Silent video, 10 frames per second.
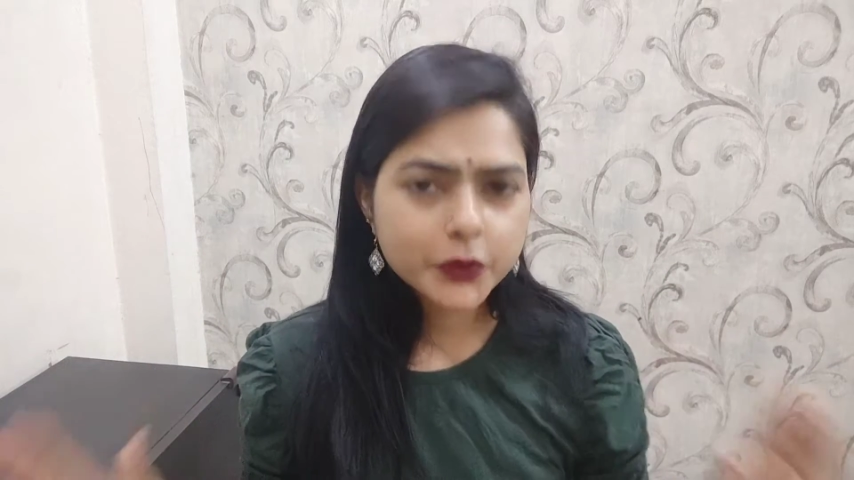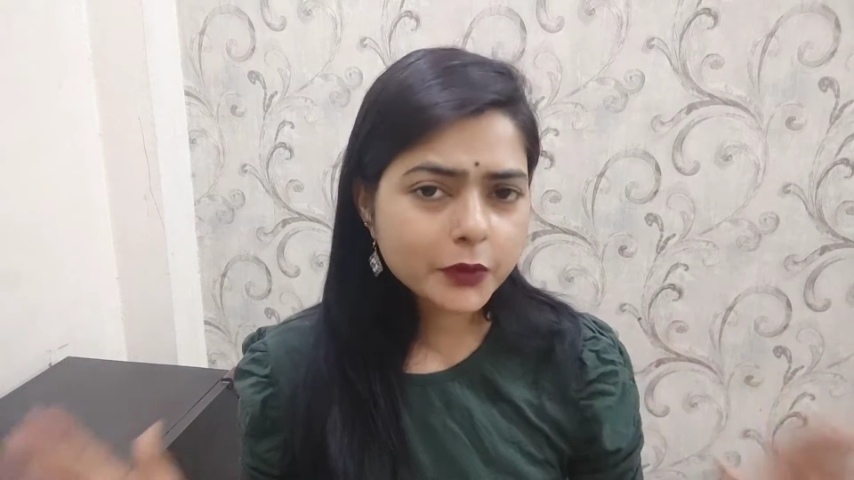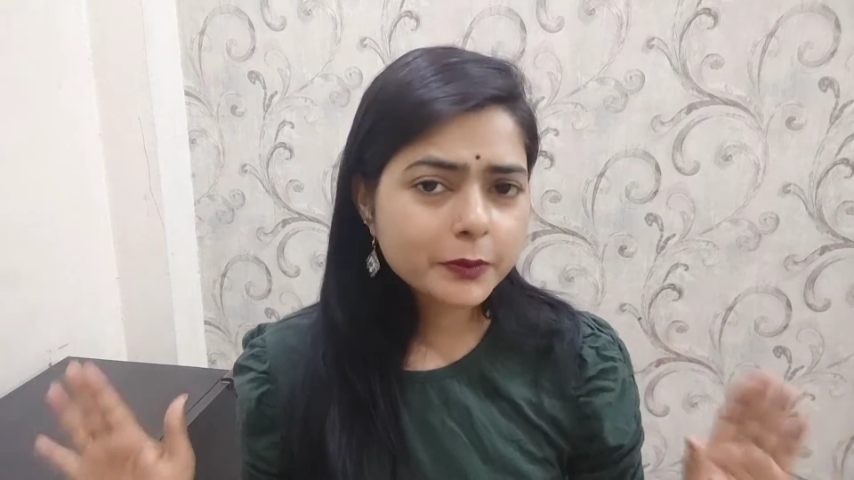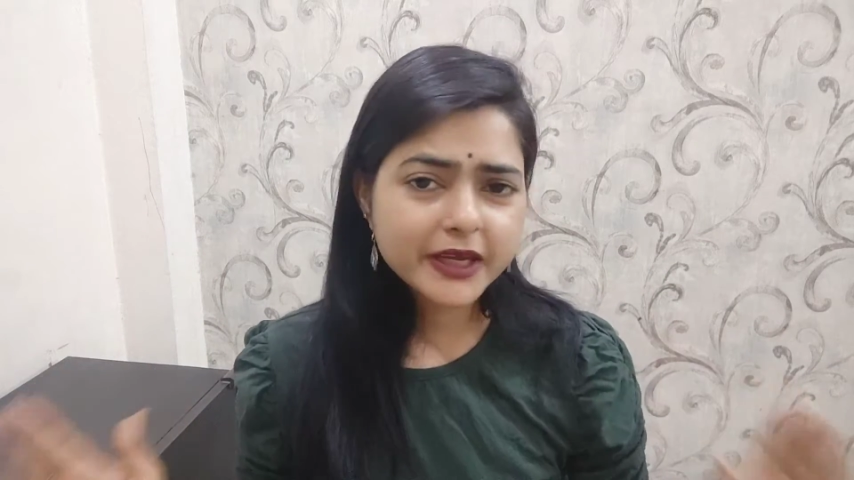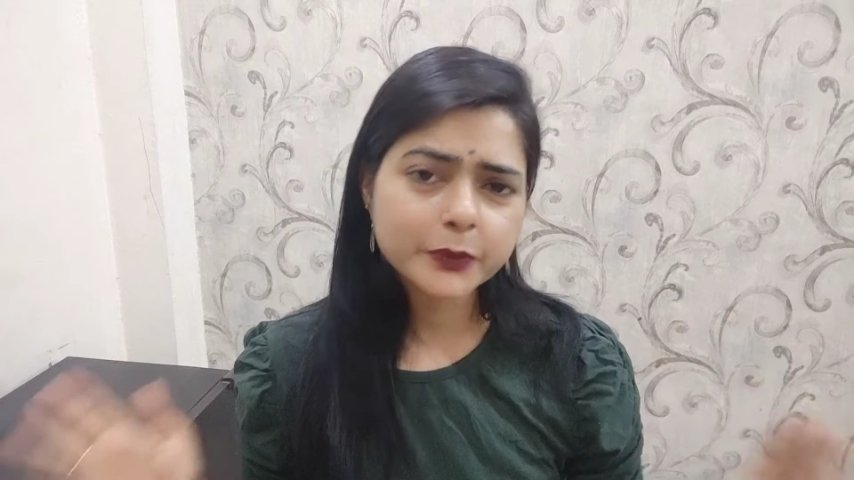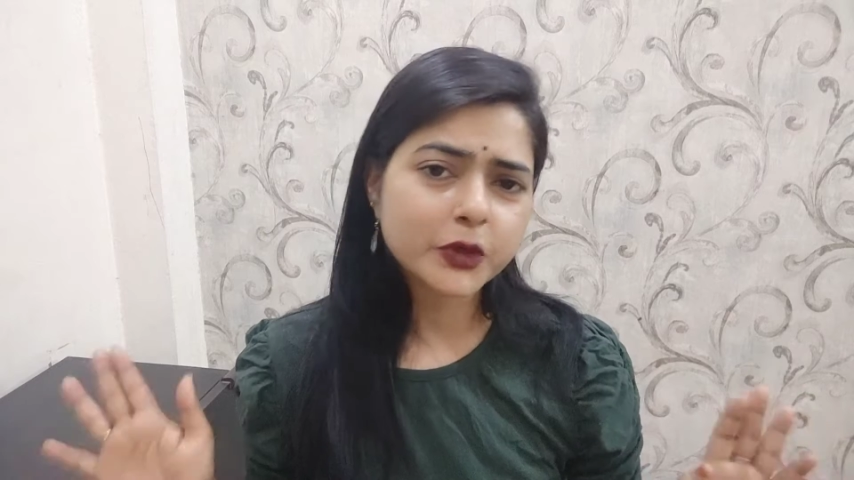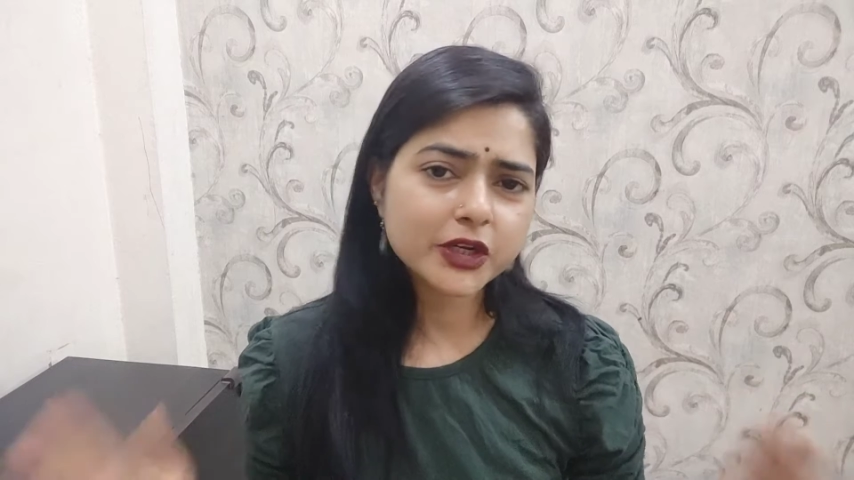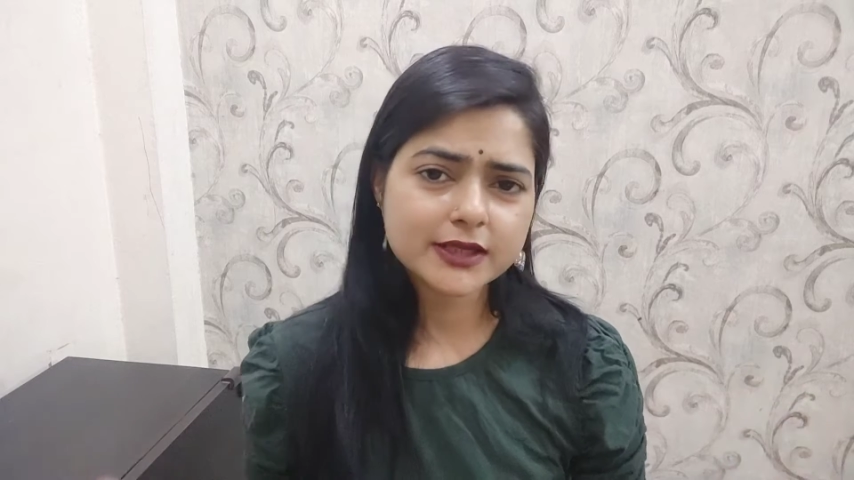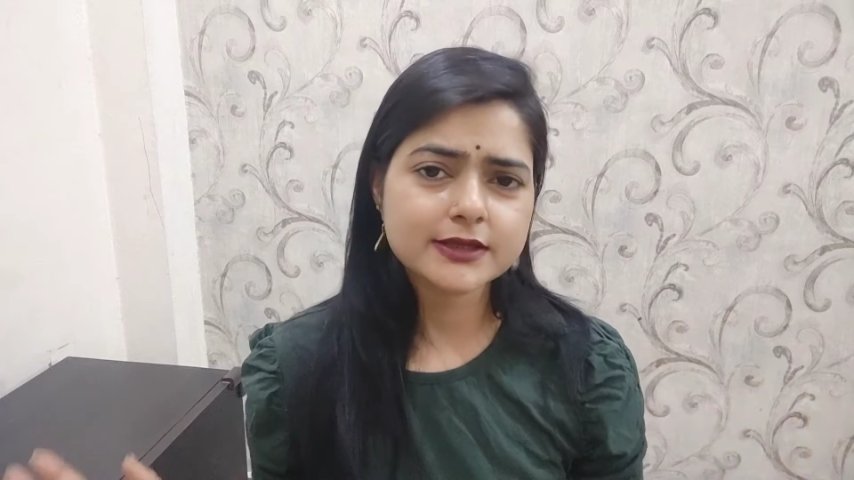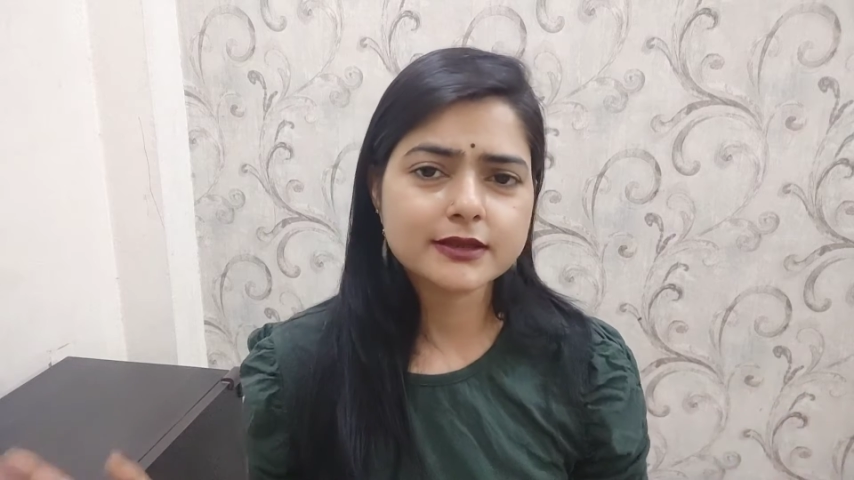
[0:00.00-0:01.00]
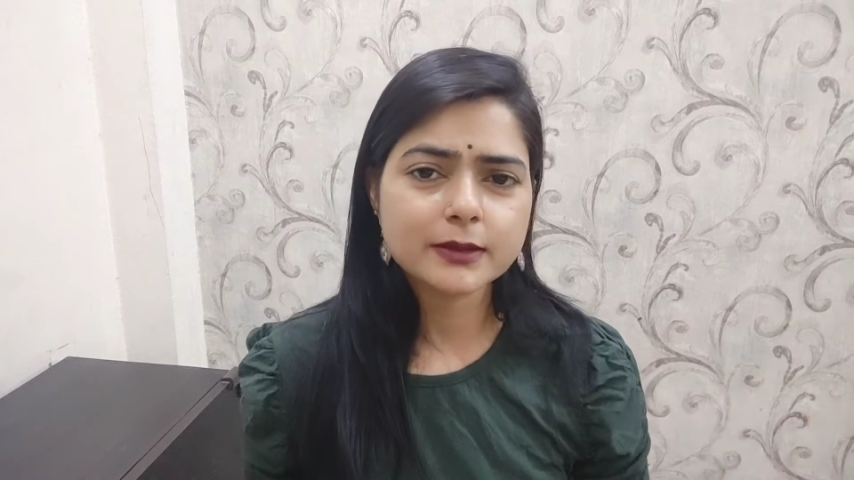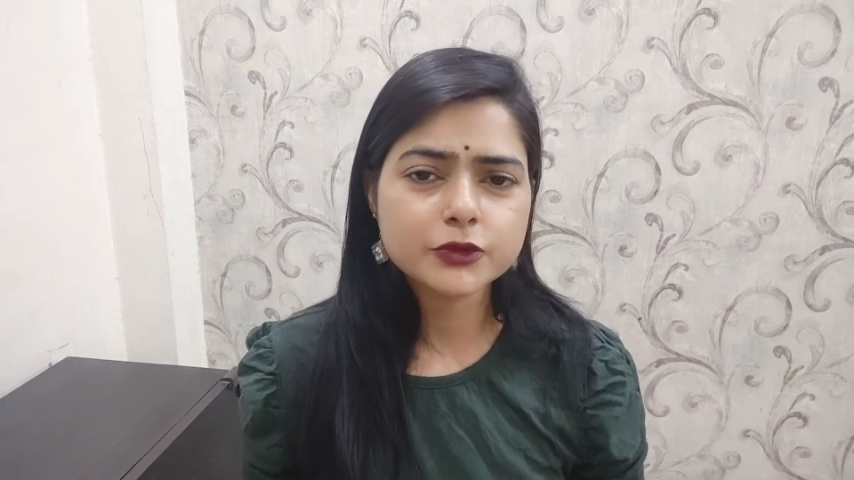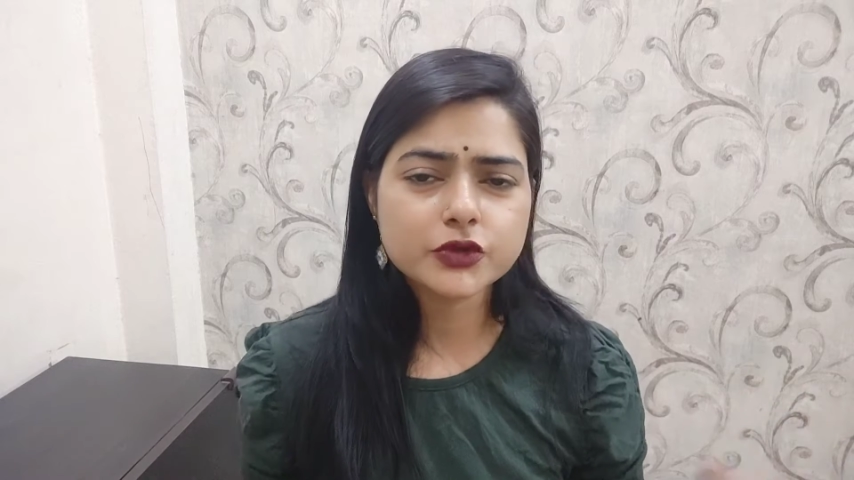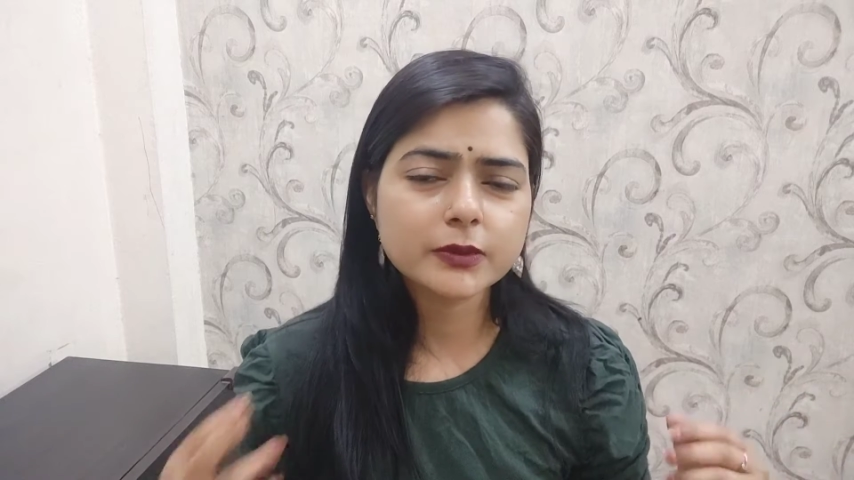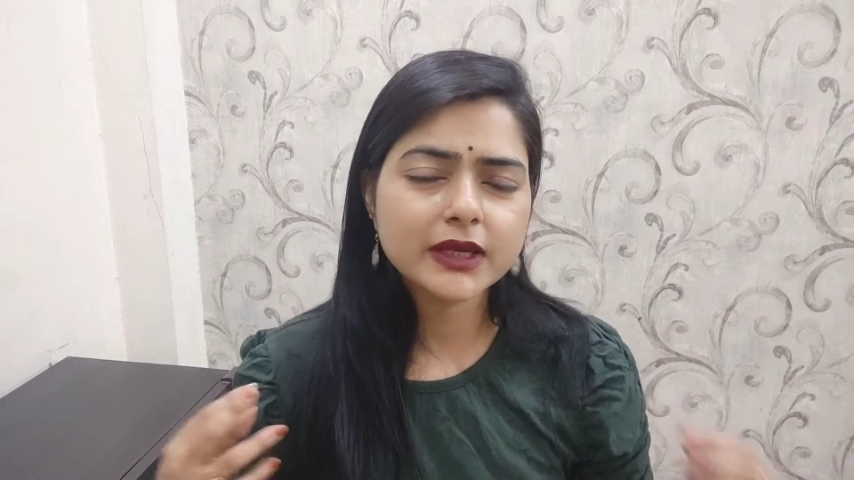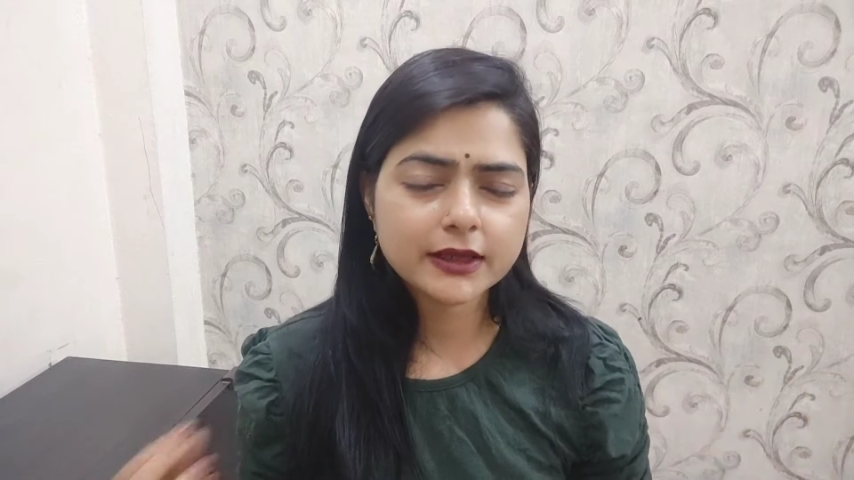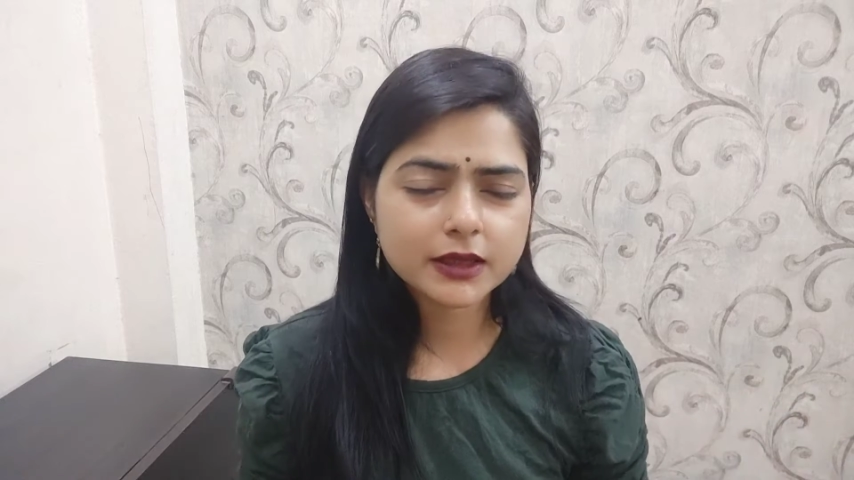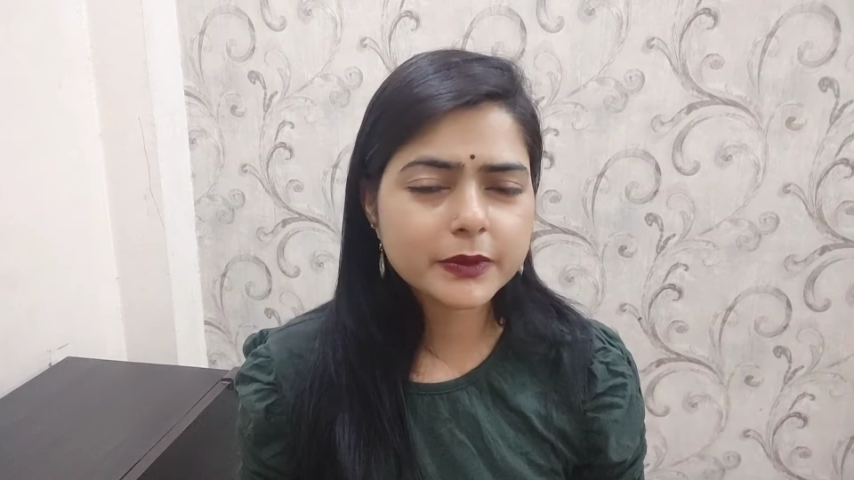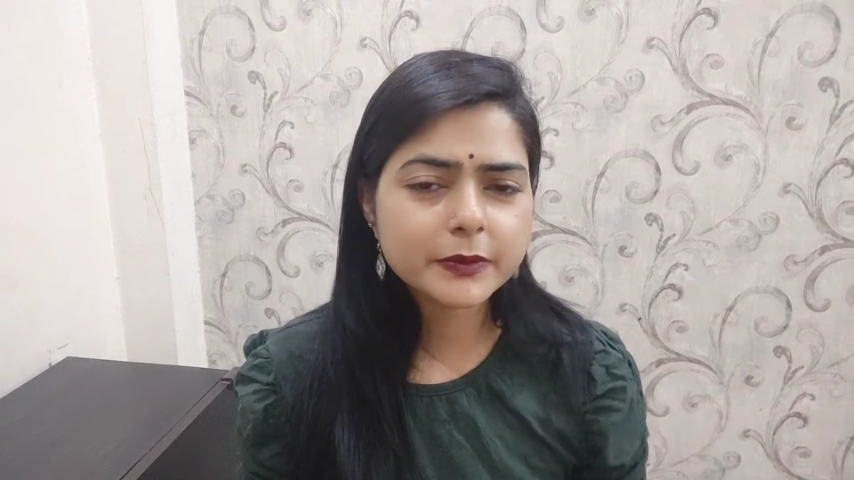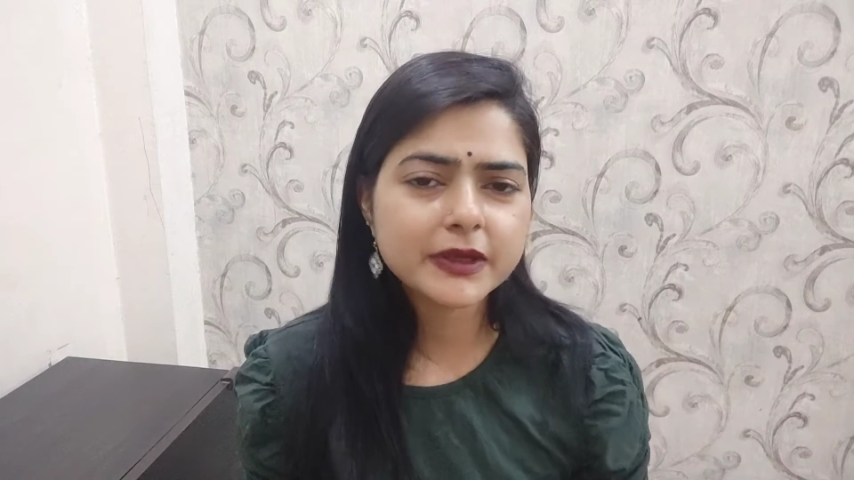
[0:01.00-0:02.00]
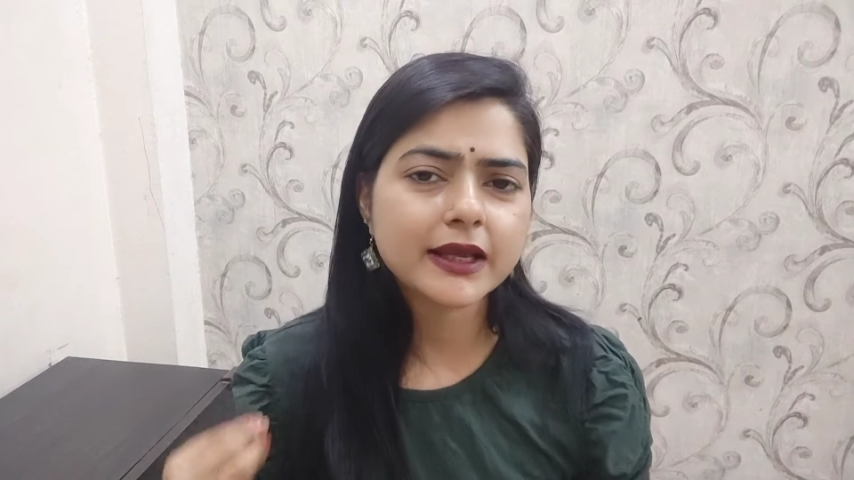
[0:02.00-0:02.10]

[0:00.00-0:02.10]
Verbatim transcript: होम मेड बॉडी स्क्रब जो कि मैंने घर पे